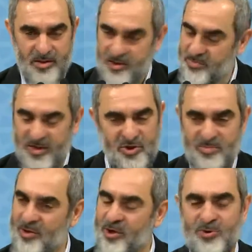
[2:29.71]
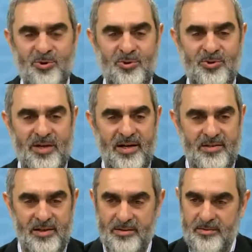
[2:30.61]
Kırbaçı biliyor çocuk
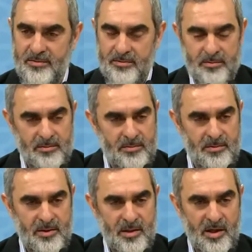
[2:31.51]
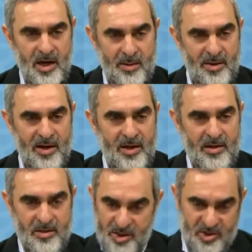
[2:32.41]
zaten.
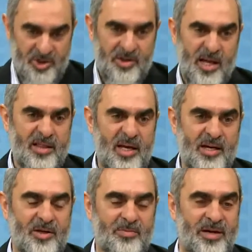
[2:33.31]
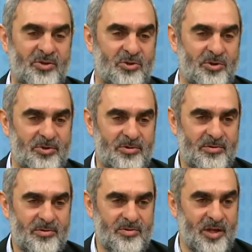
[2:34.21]
Ama içinden de kırbaç yiyor.
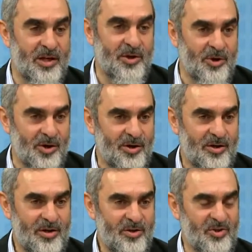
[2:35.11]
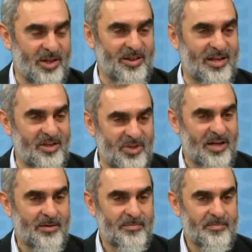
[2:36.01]
Deliriyor,
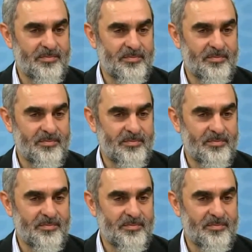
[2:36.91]
çatlayacak.